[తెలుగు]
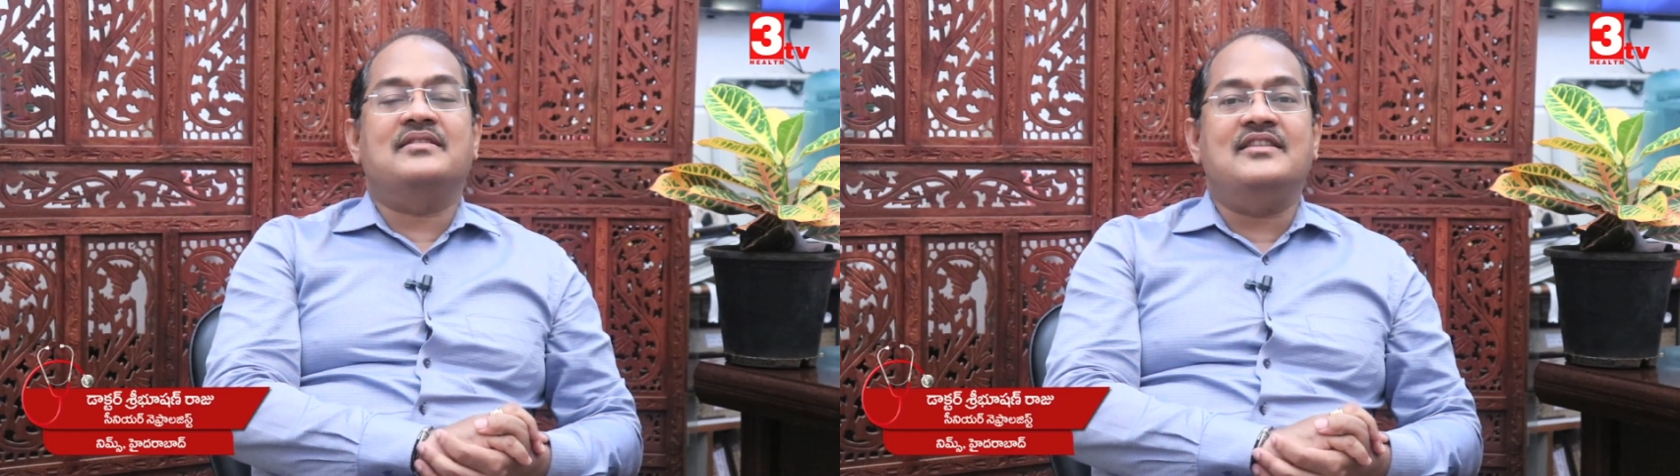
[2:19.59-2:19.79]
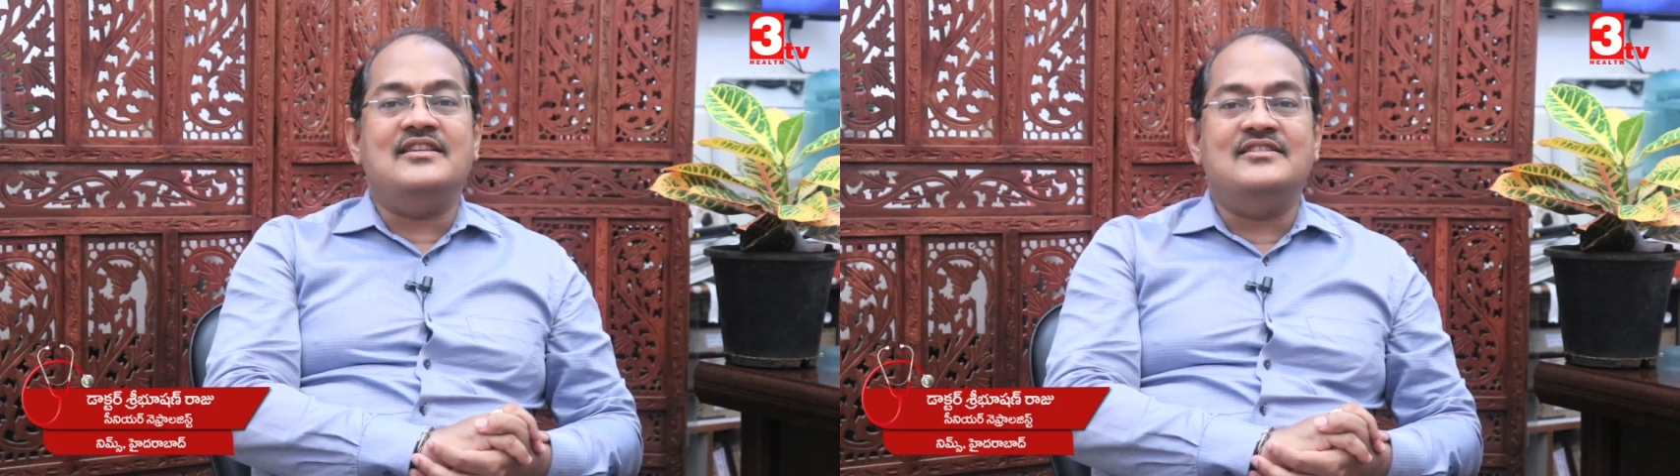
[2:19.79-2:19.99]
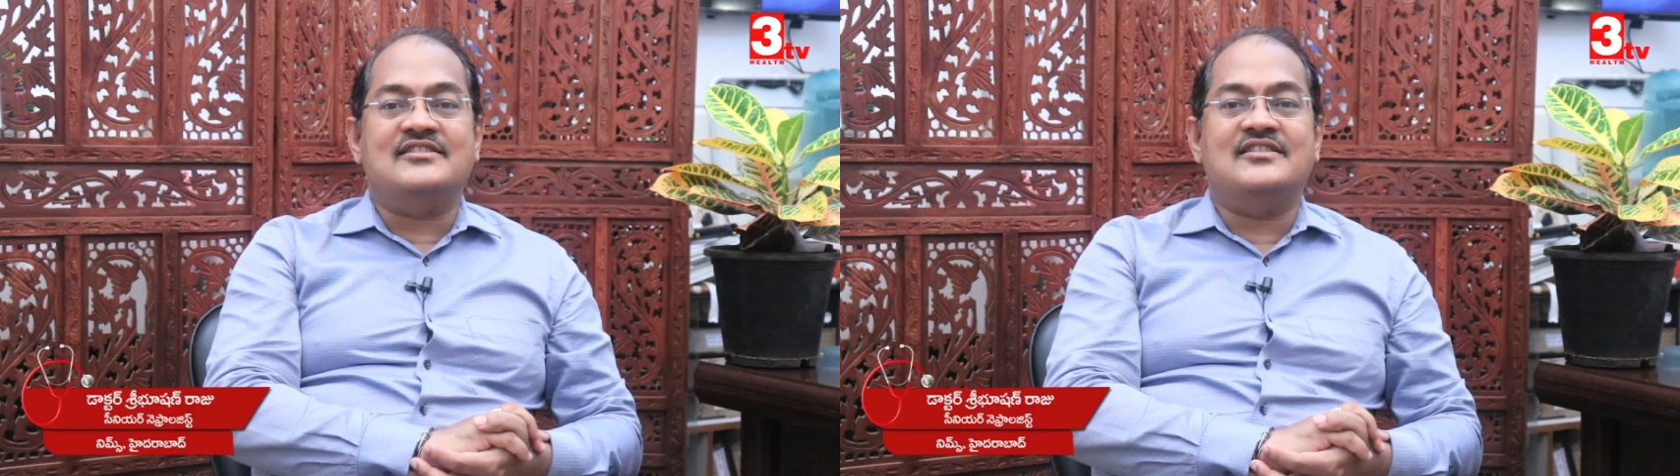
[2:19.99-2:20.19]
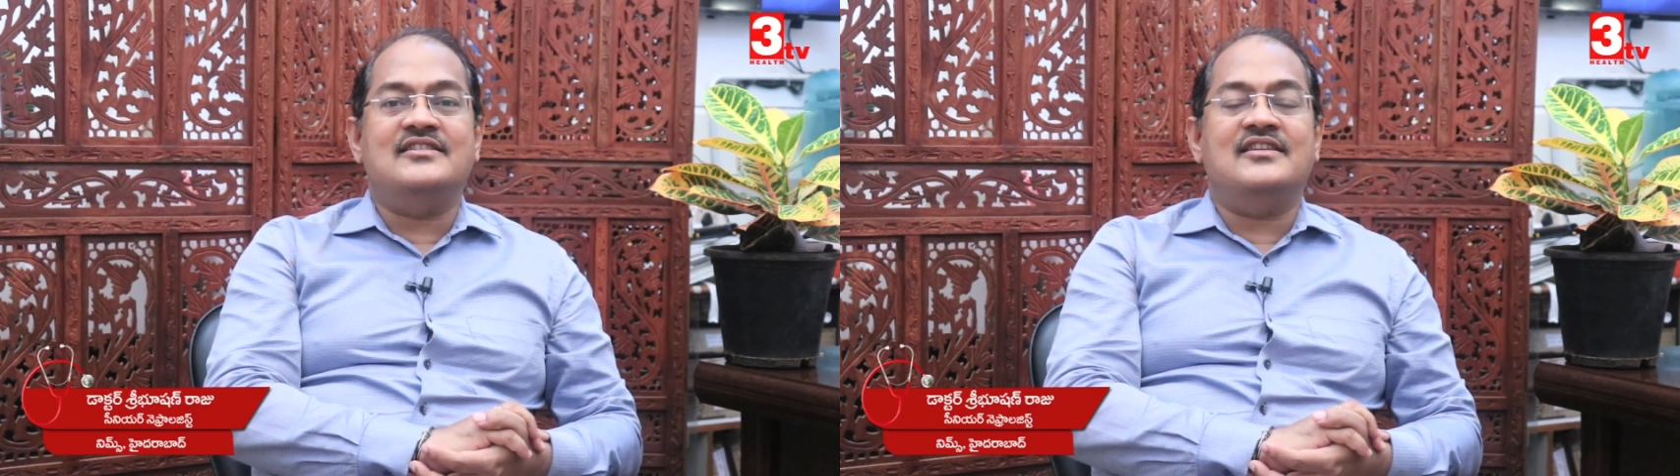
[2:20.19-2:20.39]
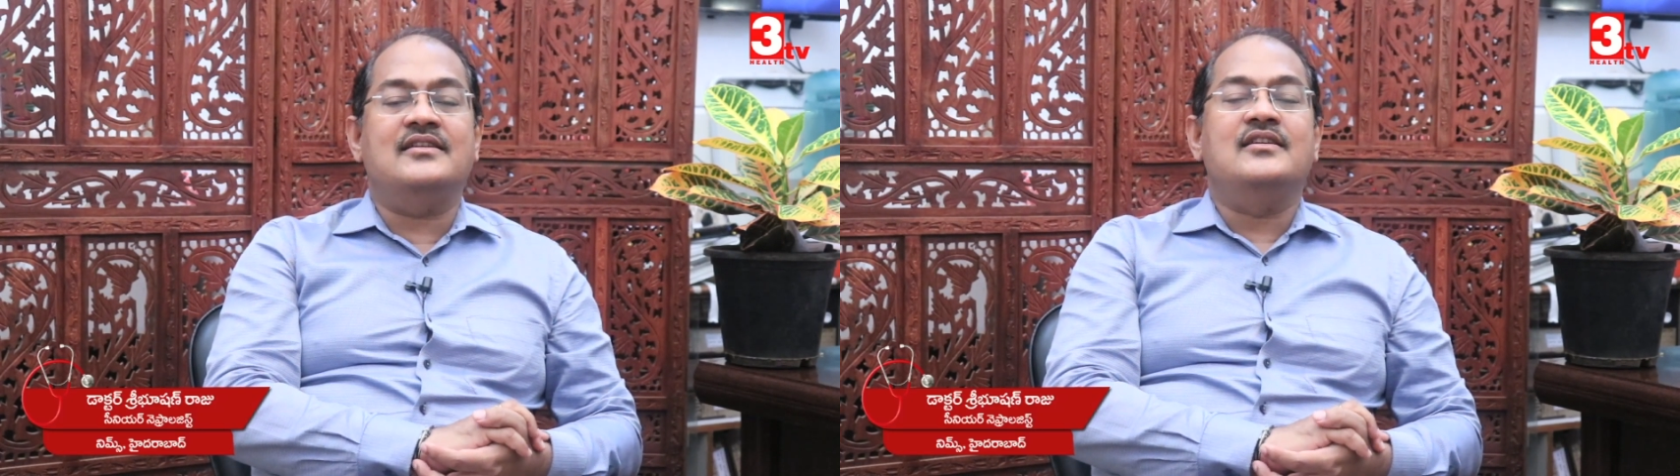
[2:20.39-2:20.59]
ప్రతి
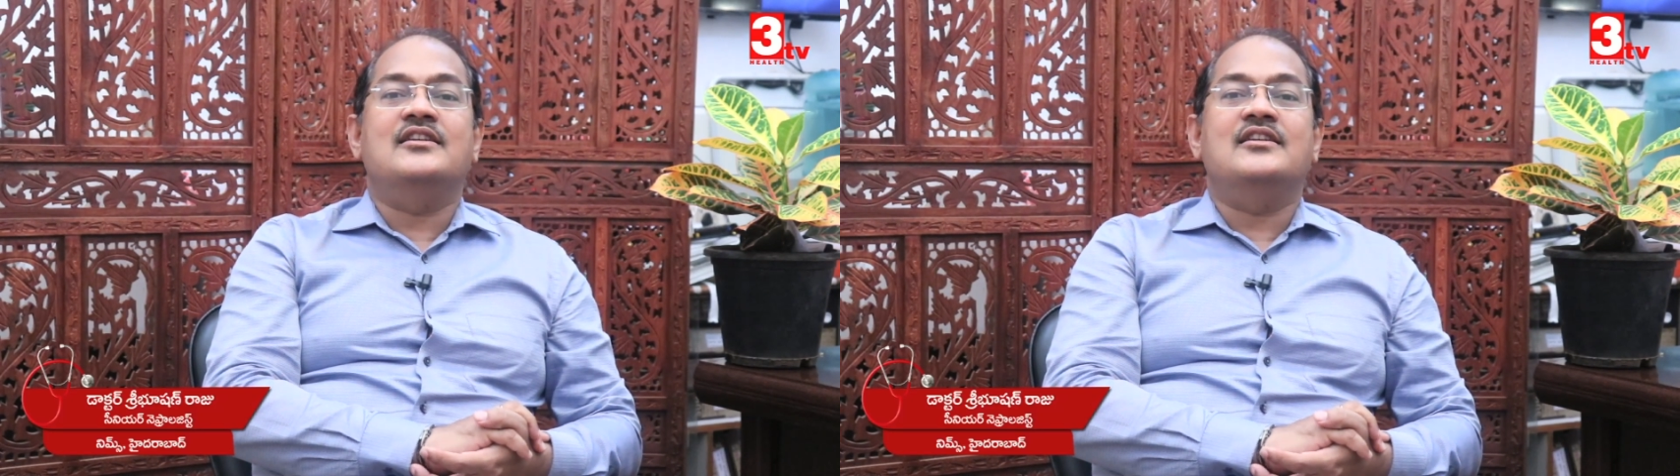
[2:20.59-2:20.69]
ఇంజెక్షన్కి